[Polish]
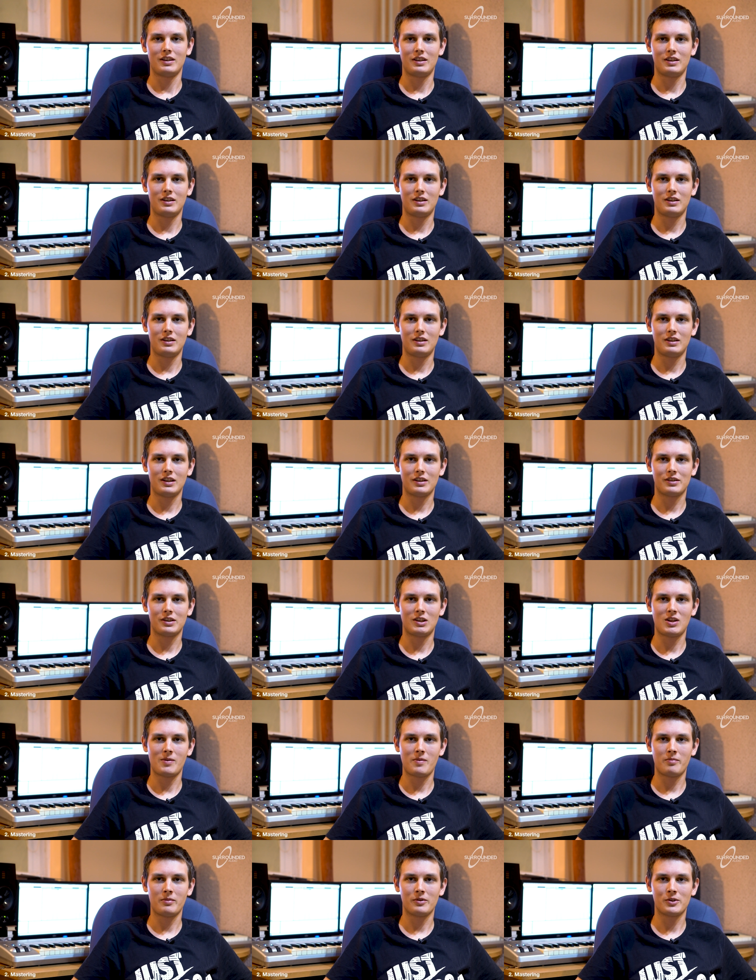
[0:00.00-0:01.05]
i, i nasze
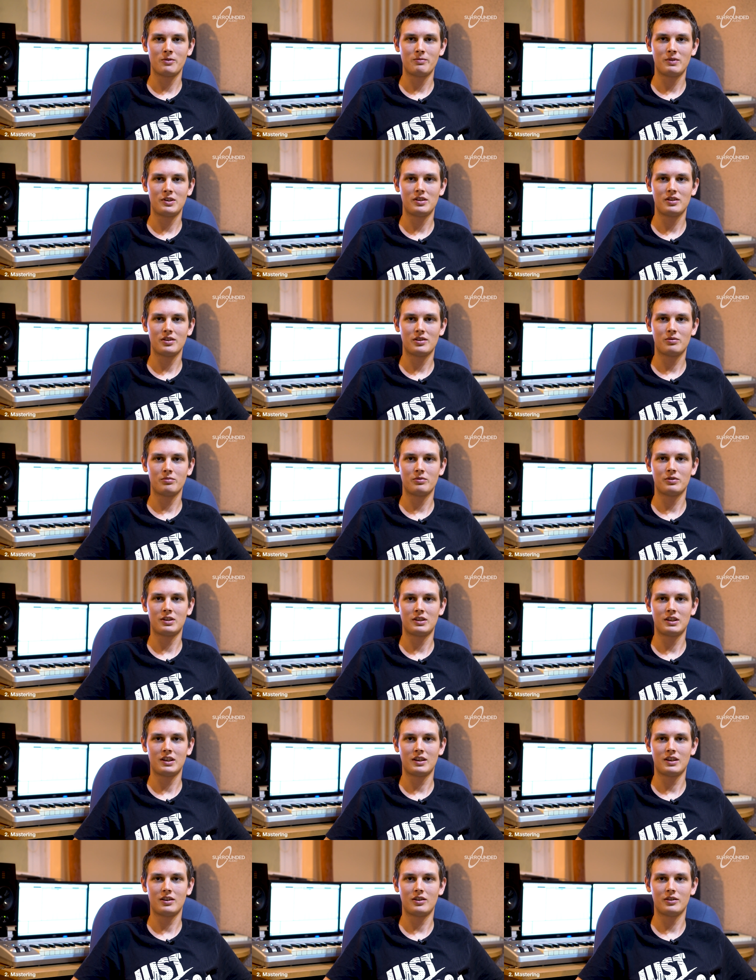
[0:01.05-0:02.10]
demo może być
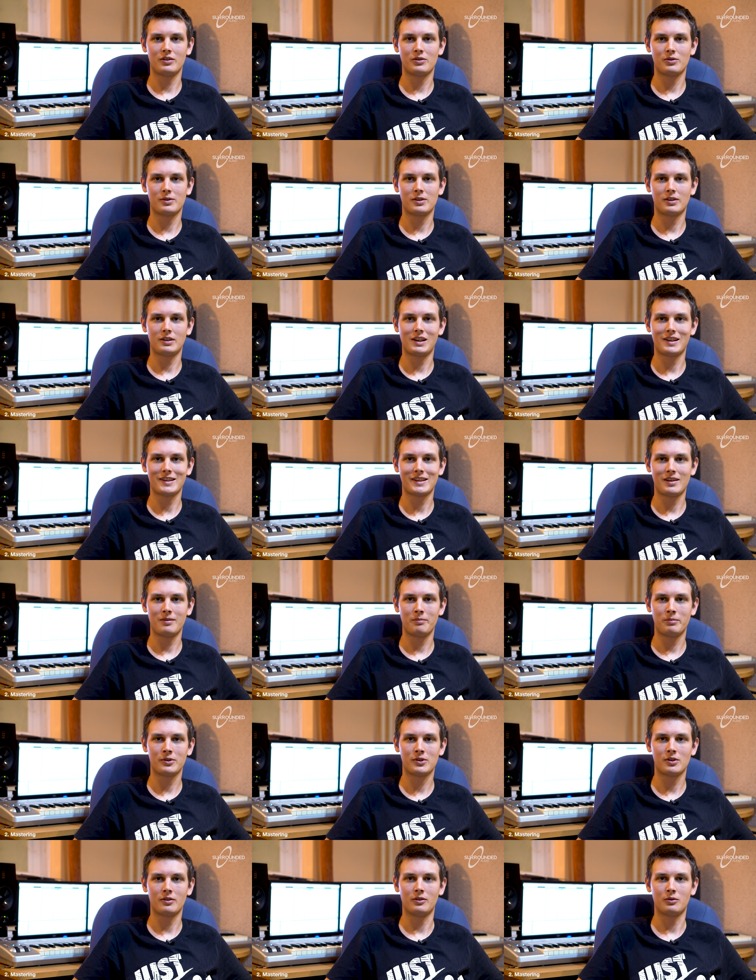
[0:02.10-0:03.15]
niesłusznie odrzucone na samym
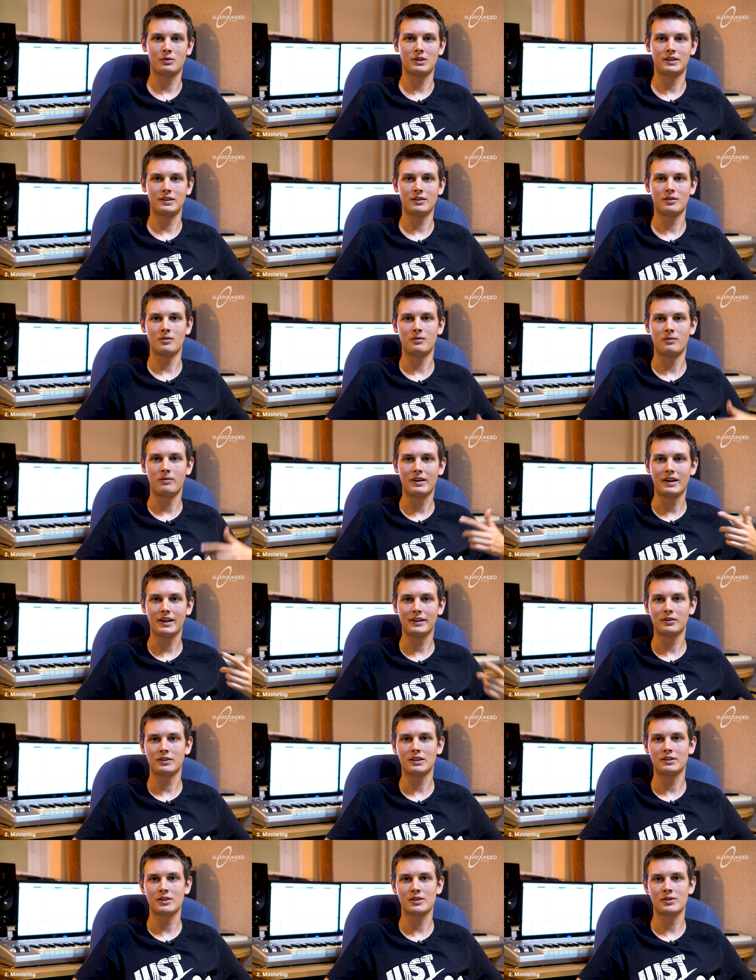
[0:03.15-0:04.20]
początku, dlatego
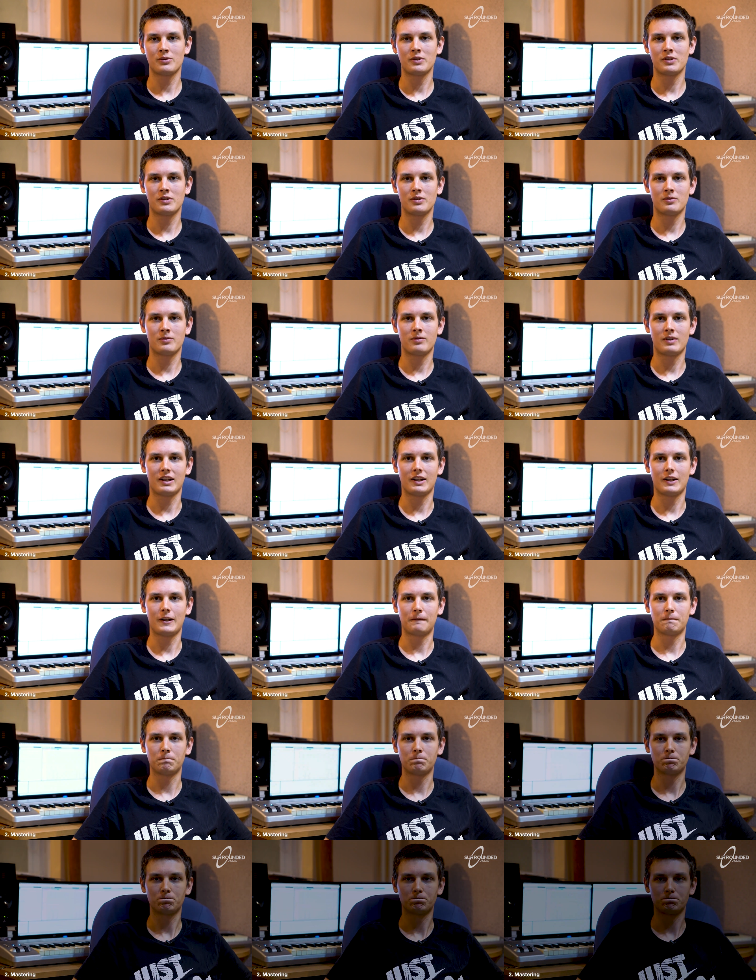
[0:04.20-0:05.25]
warto na to zwrócić uwagę.
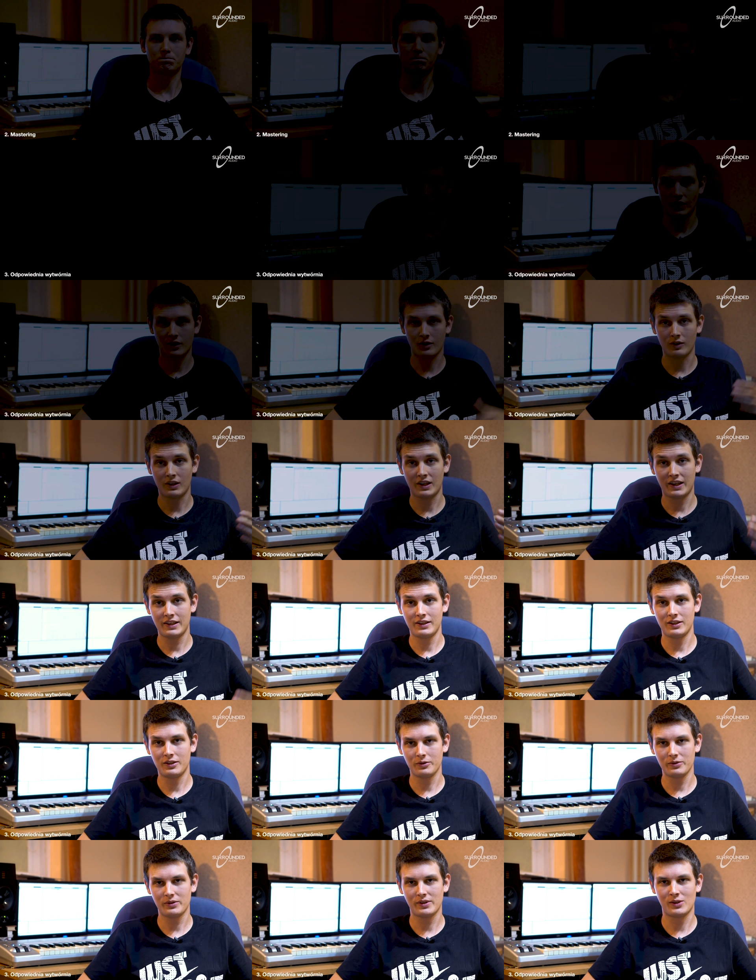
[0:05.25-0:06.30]

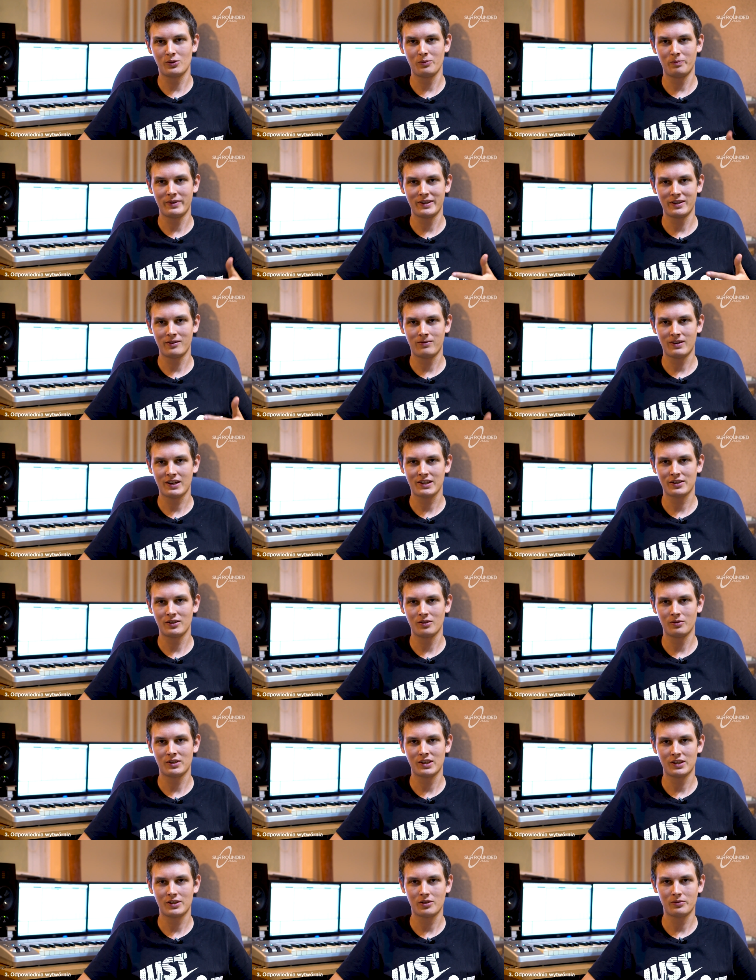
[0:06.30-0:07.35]
Kolejną super
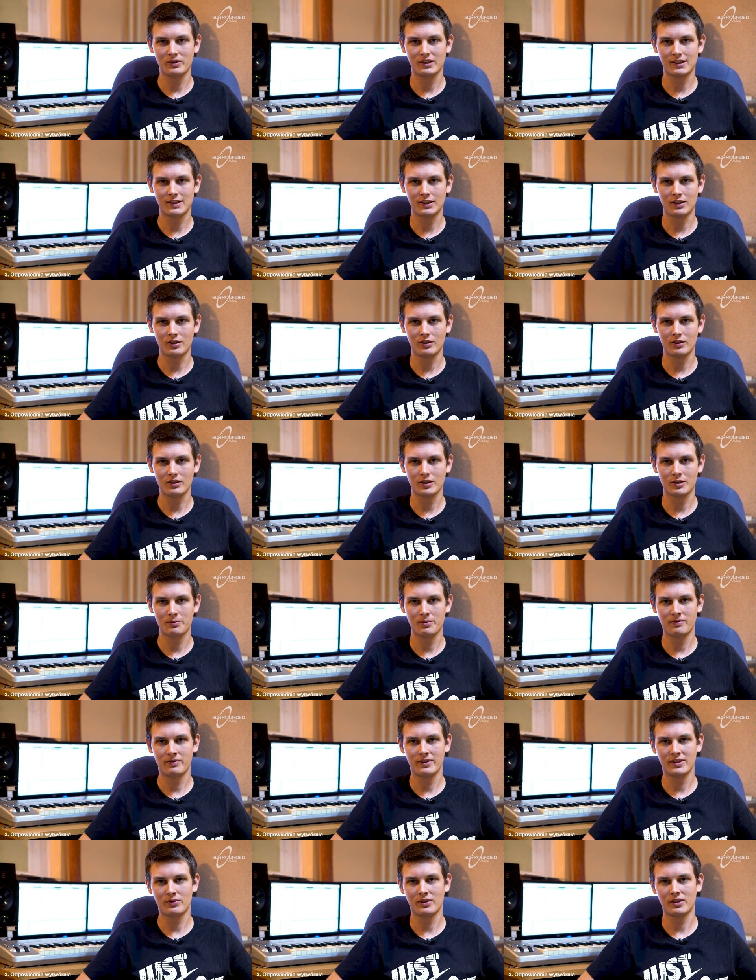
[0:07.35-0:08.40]
ważną rzeczą jest to,
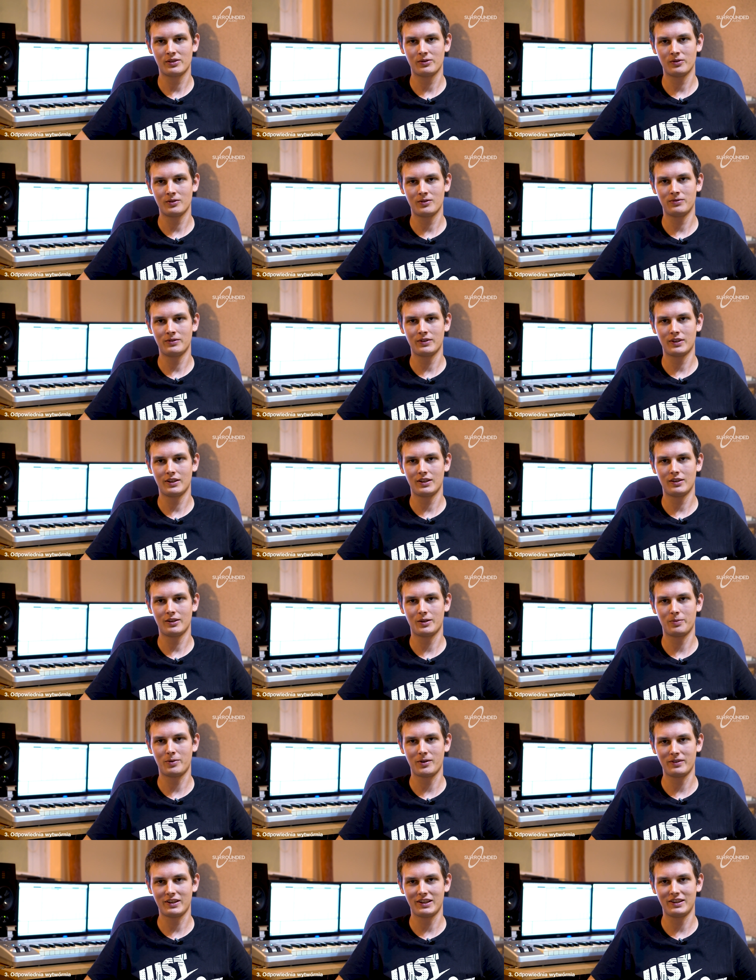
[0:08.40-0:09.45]
żeby wysłać utwór do
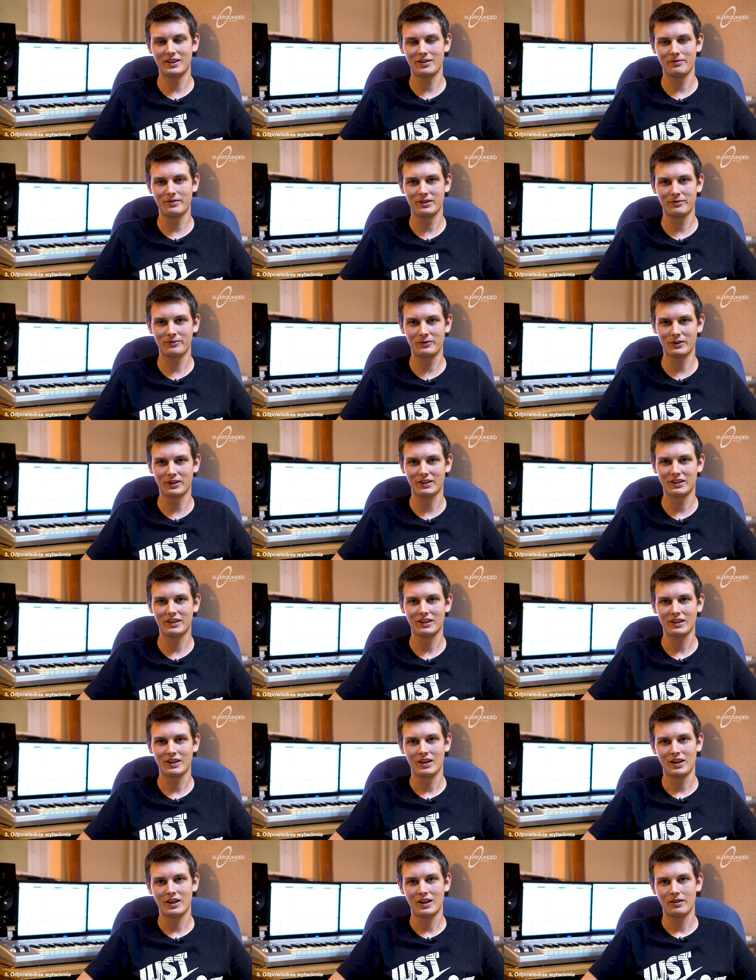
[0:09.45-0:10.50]
odpowiedniej wytwórni.
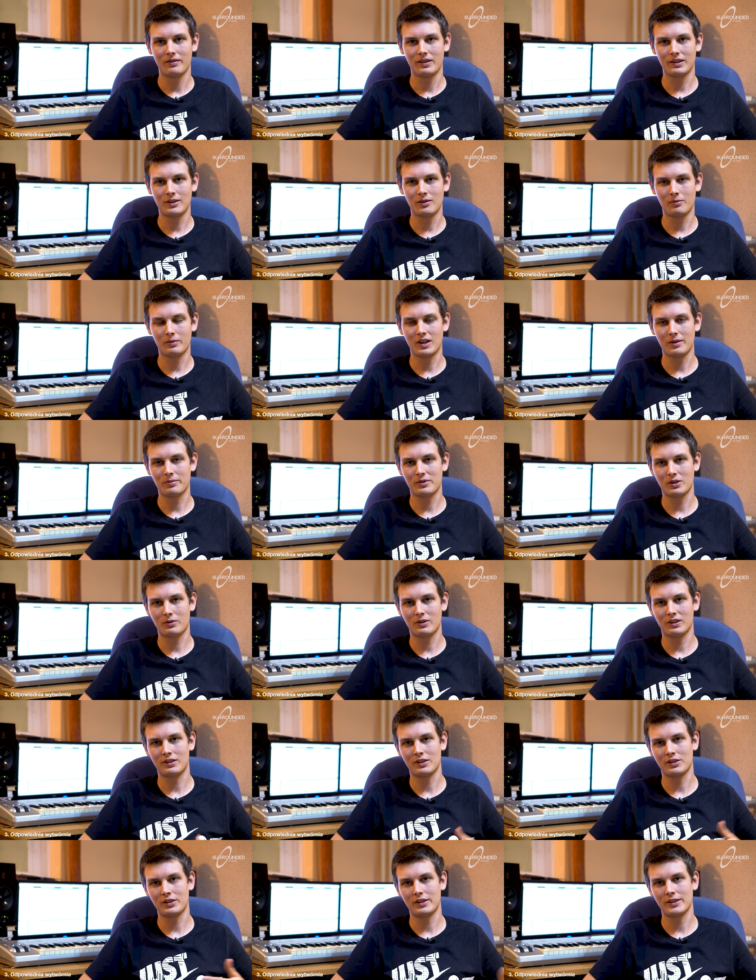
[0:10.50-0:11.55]
Wiadomo, na
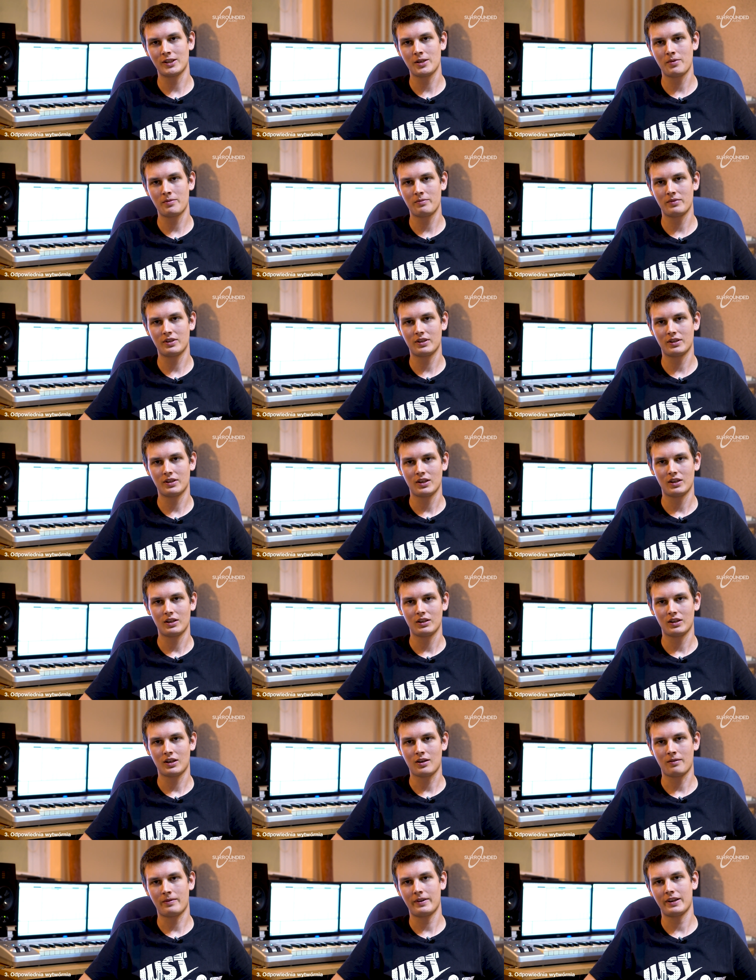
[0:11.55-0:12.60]
przykład, jeżeli zrobimy
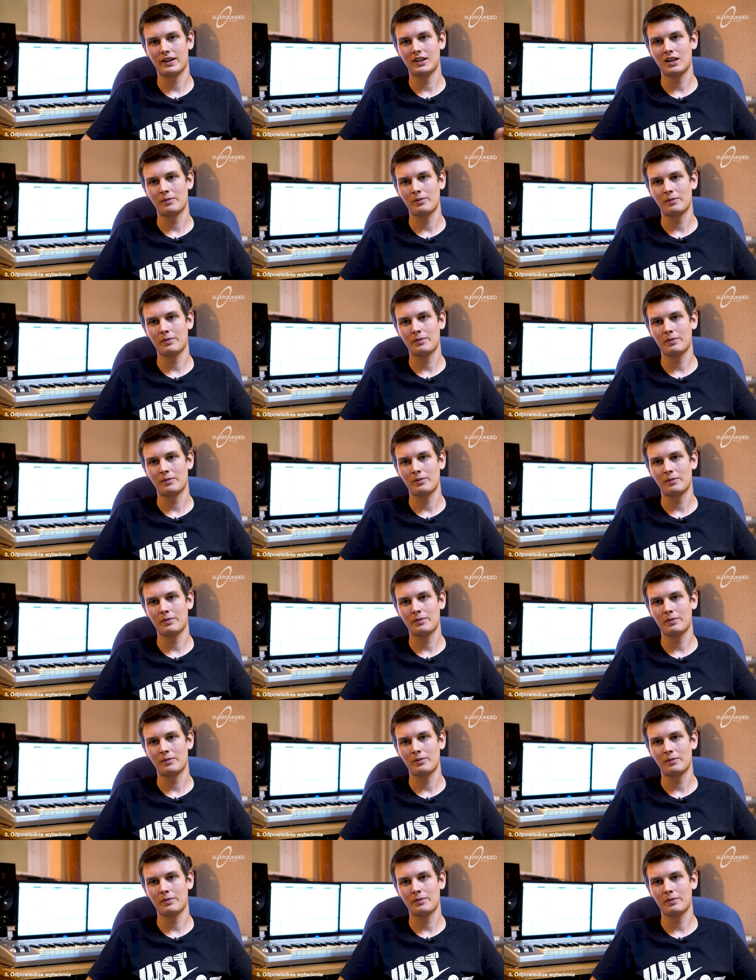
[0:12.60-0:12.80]
kawałek